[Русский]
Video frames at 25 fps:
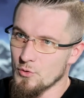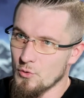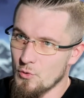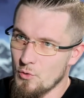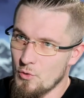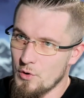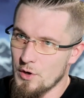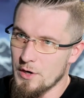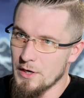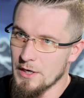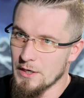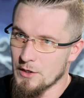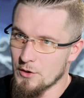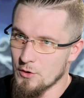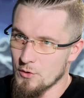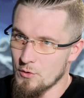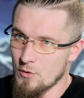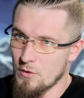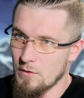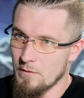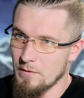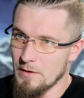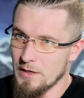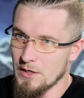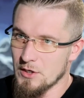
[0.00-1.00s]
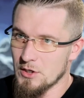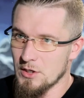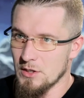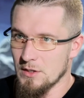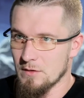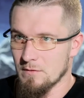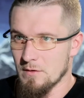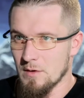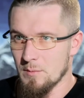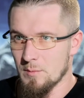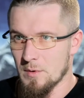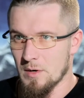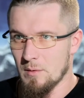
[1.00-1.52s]
горя и крови решить
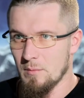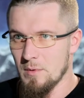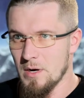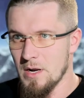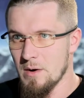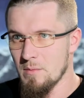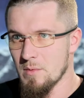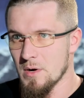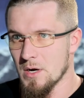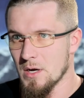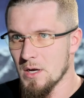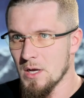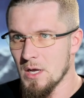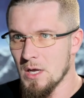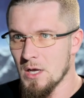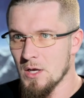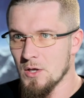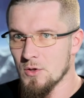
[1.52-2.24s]
свои проблемы,